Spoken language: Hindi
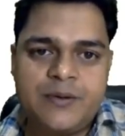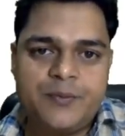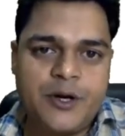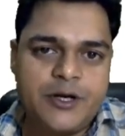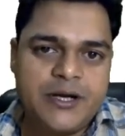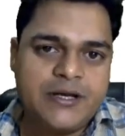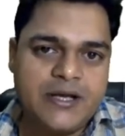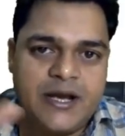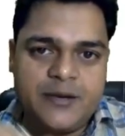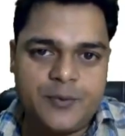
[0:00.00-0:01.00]
सेवन पॉइंट है
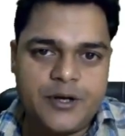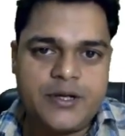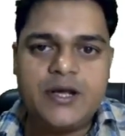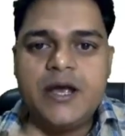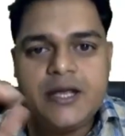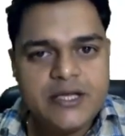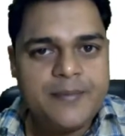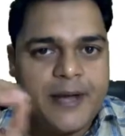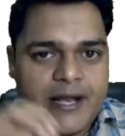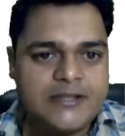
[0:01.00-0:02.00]
ये एट पॉइंट है ये
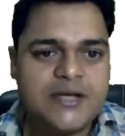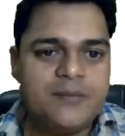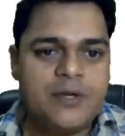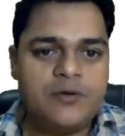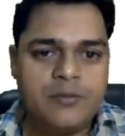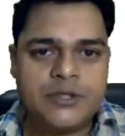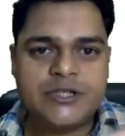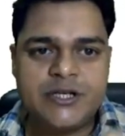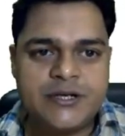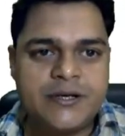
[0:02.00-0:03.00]
पहला एग्जाम्पल हुआ
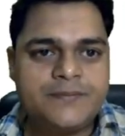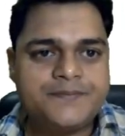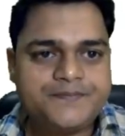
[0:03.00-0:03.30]
वर्जनिंग का